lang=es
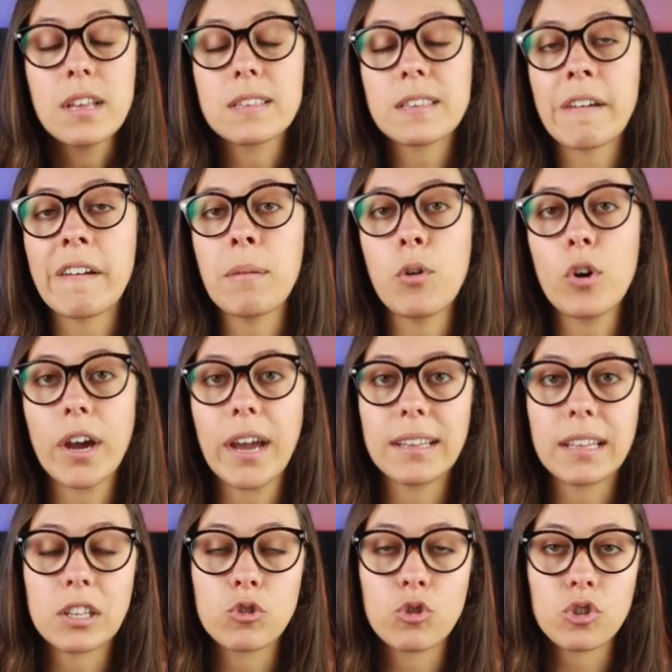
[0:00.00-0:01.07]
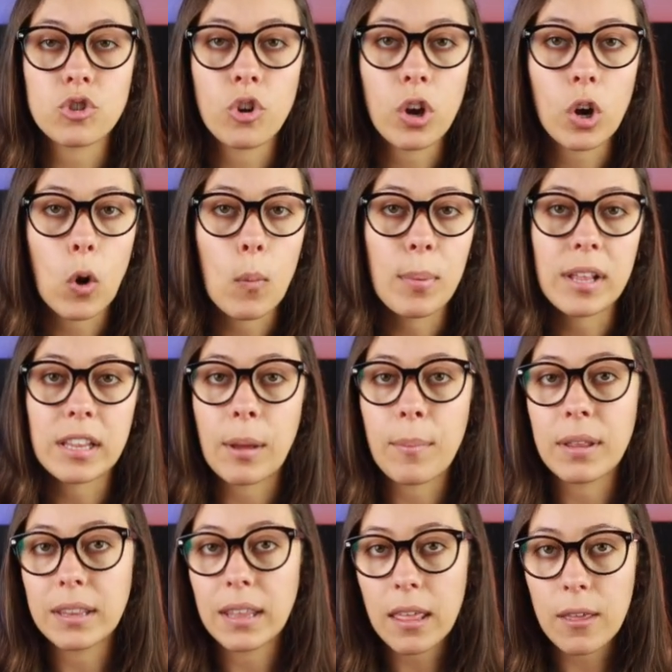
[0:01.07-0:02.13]
Sabemos que esta situación es
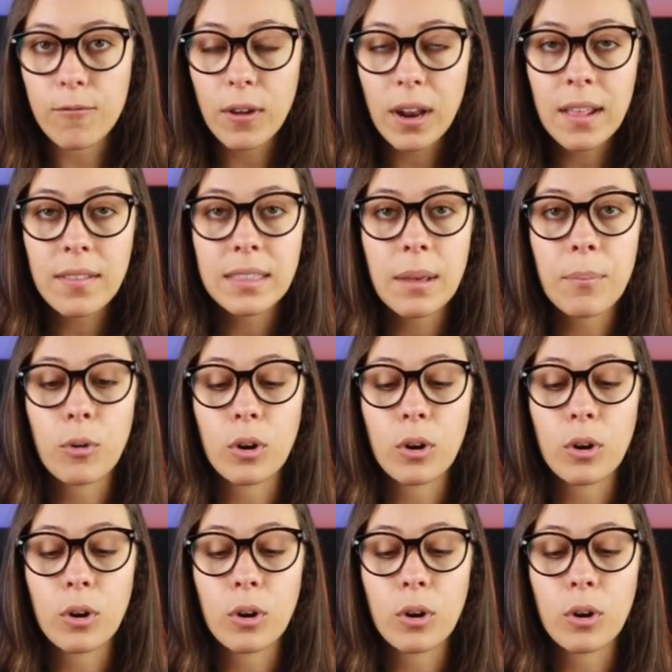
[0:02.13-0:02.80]
completamente diferente